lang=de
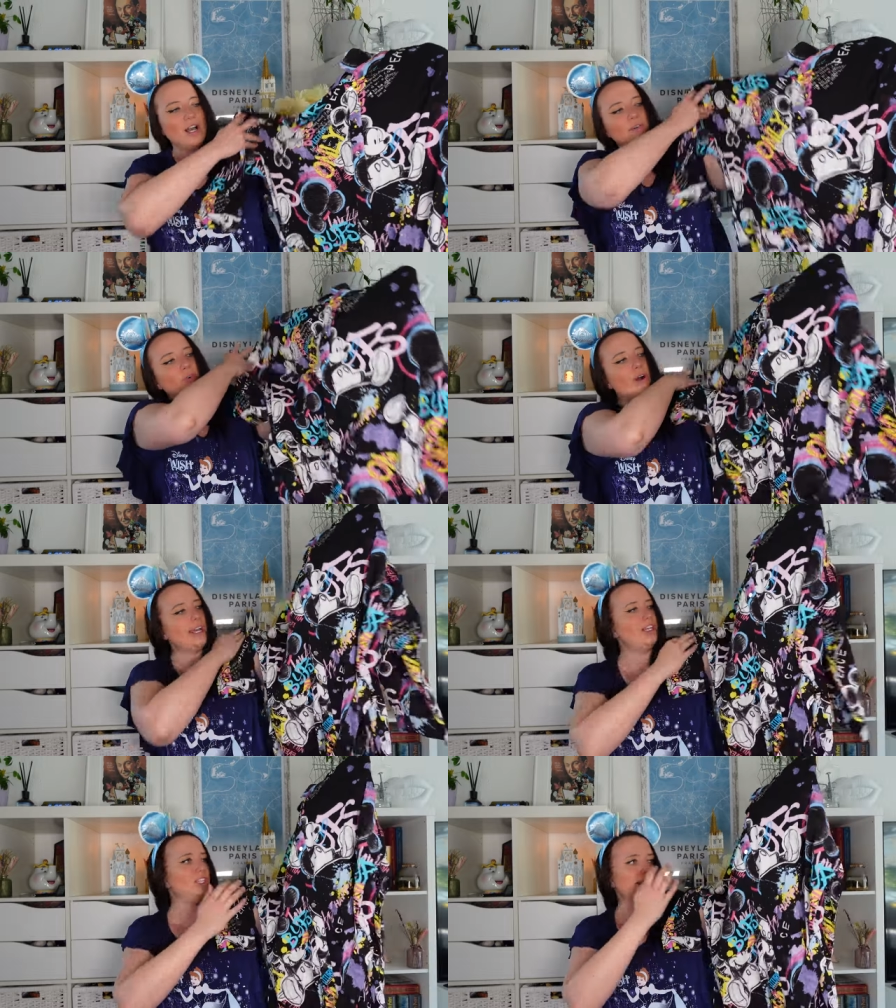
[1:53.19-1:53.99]

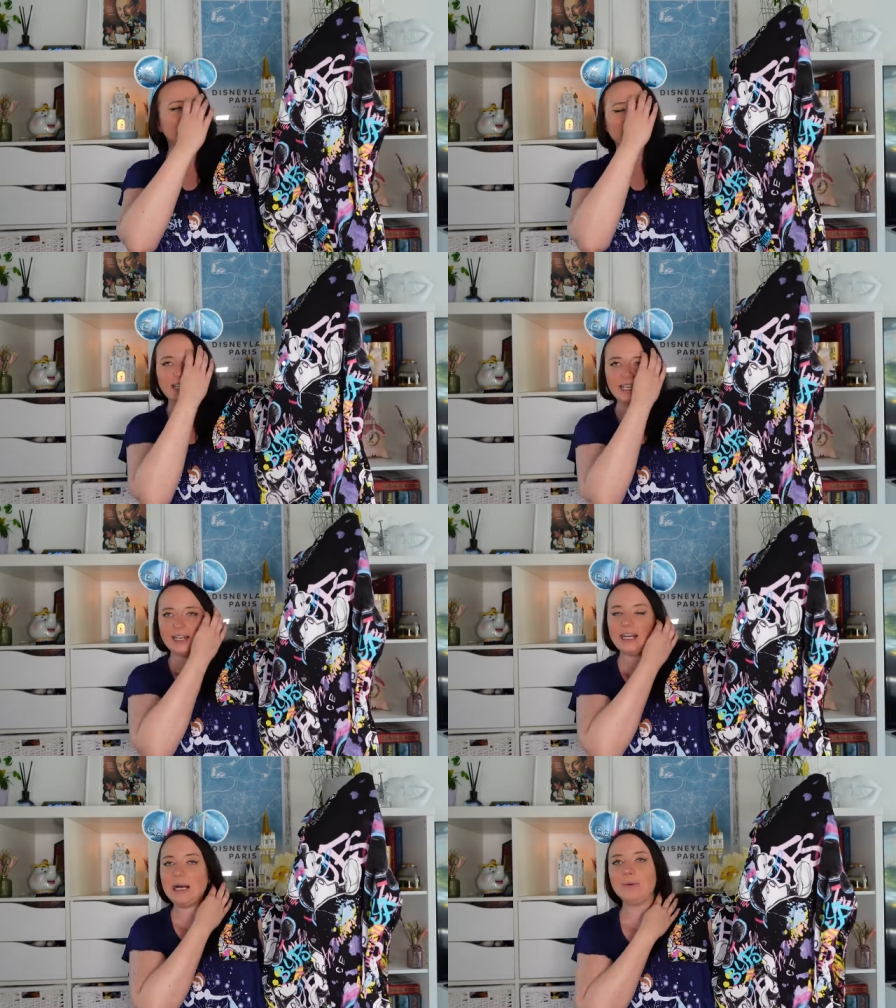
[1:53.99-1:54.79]
woher ich diese
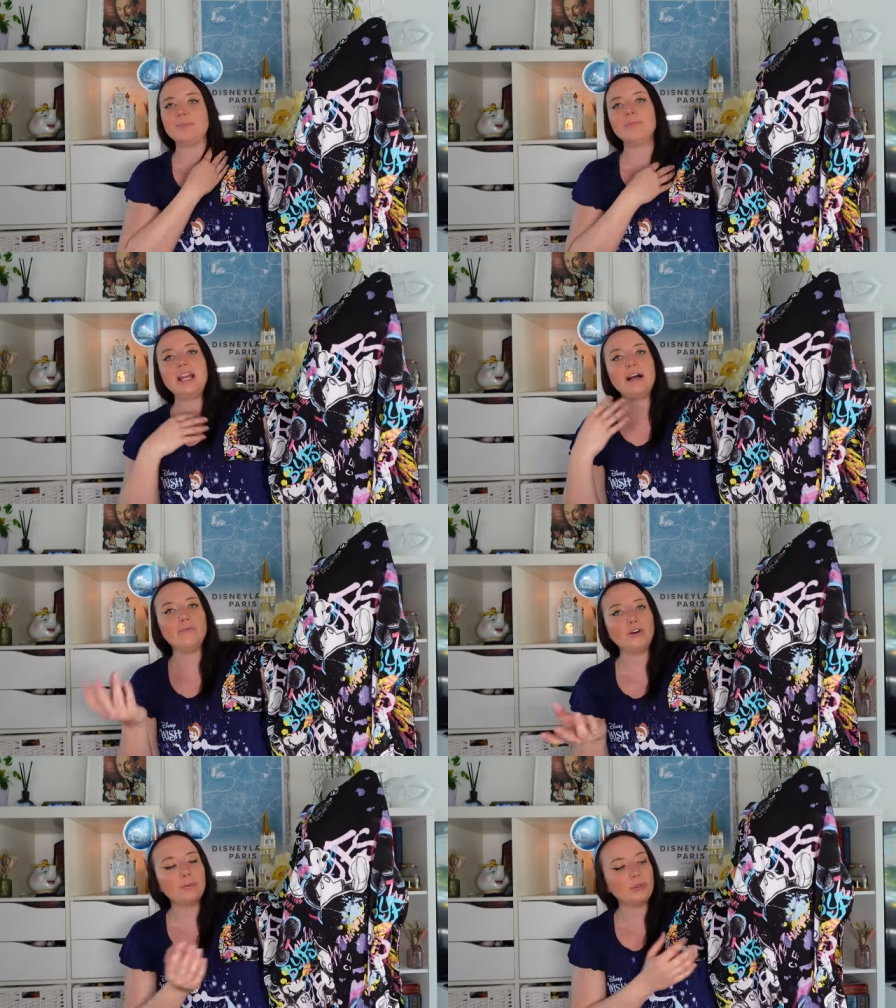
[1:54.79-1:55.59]
Kleider habe. Ja,
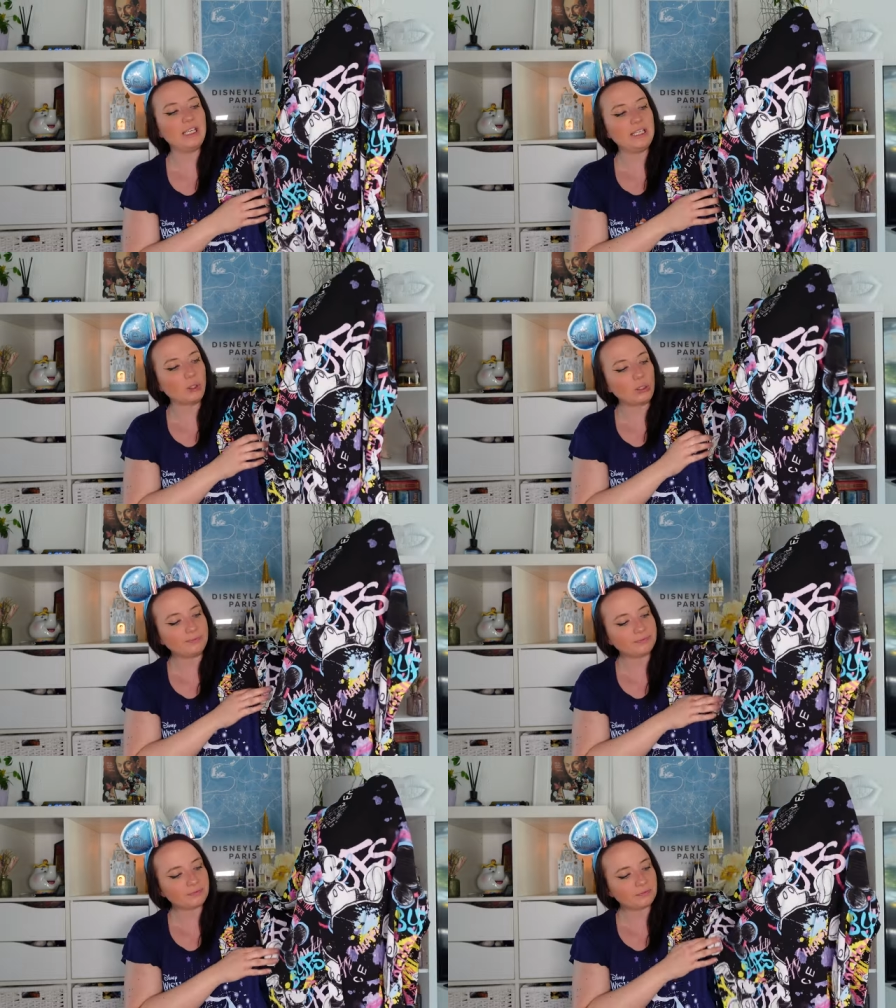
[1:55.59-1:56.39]
von Mojito.